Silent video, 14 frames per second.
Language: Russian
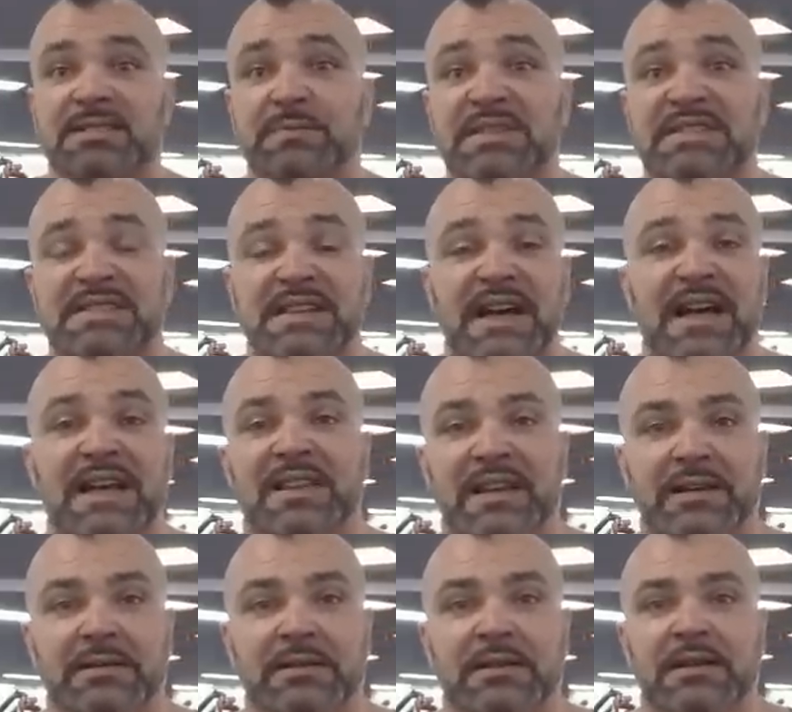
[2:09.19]

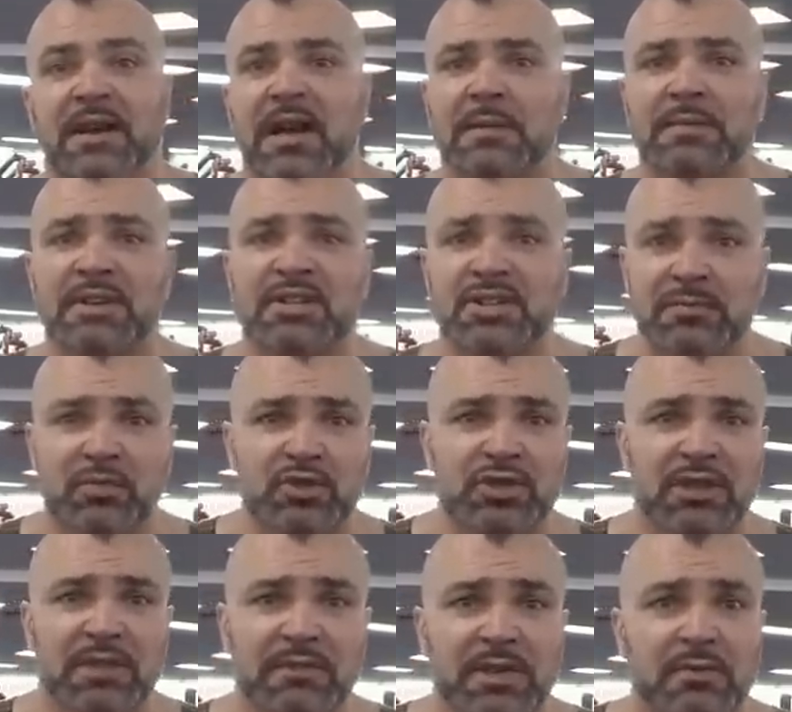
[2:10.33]
специально обычному
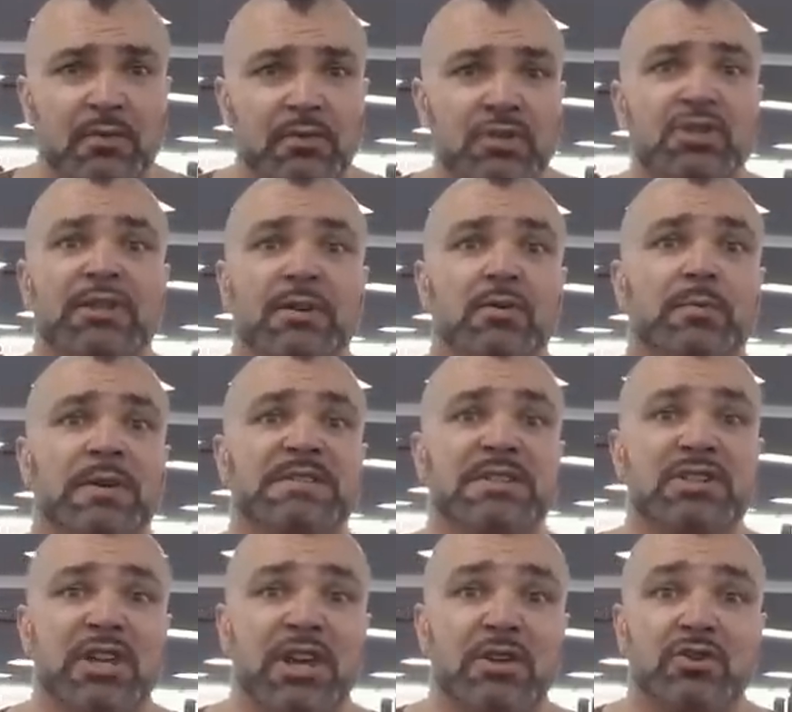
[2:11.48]
человеку, человеку,
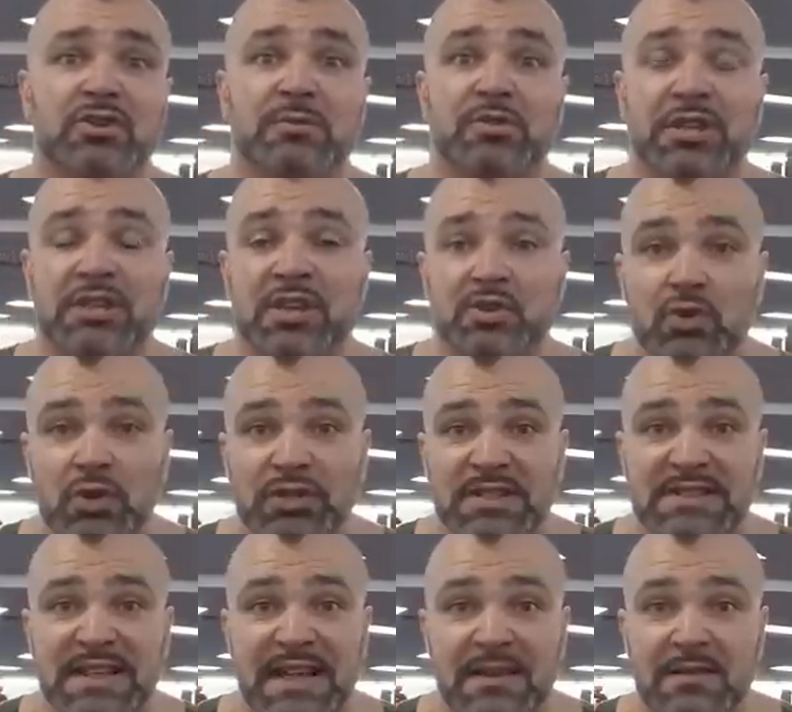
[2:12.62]
посещающему
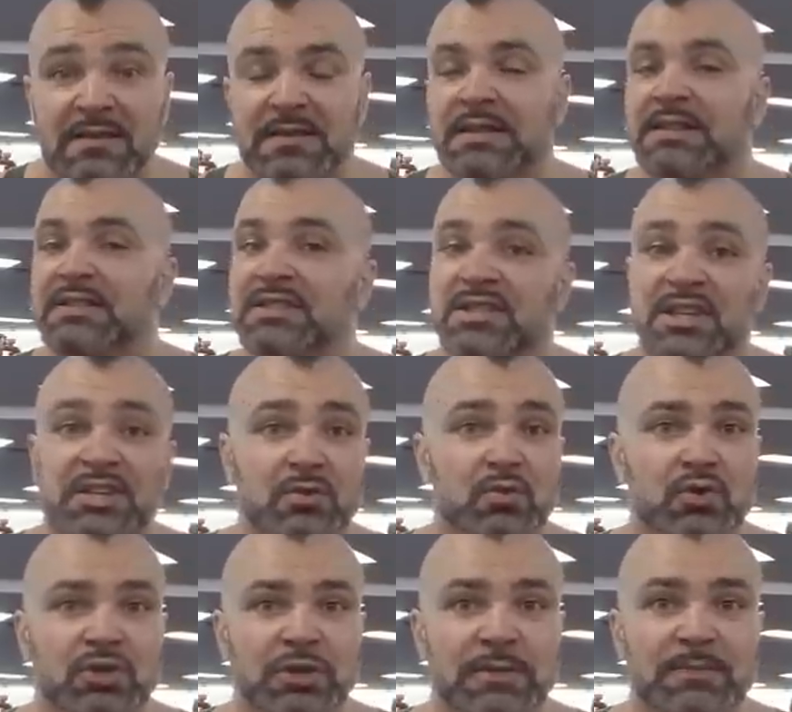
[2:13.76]
тренажерный зал, не
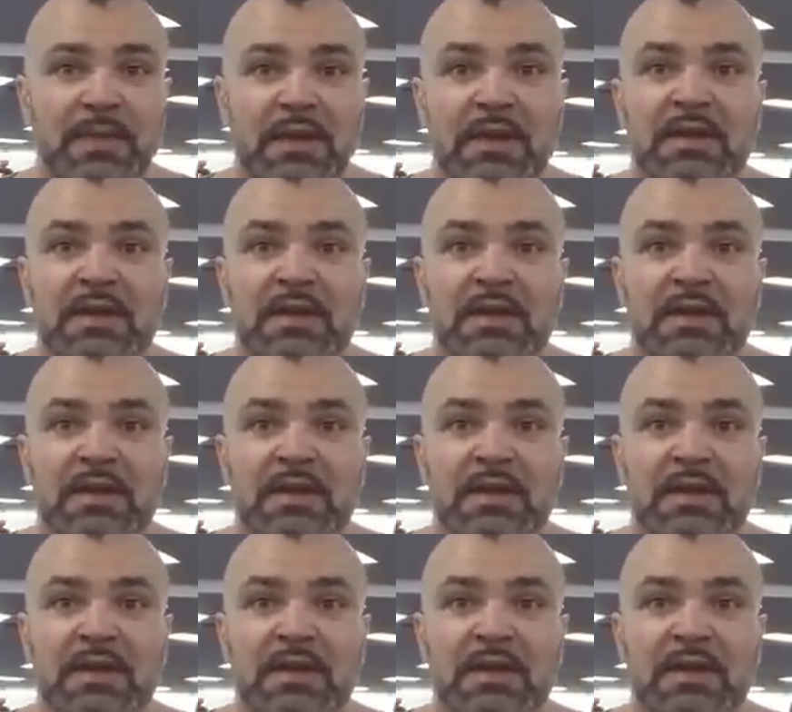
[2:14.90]
нужно.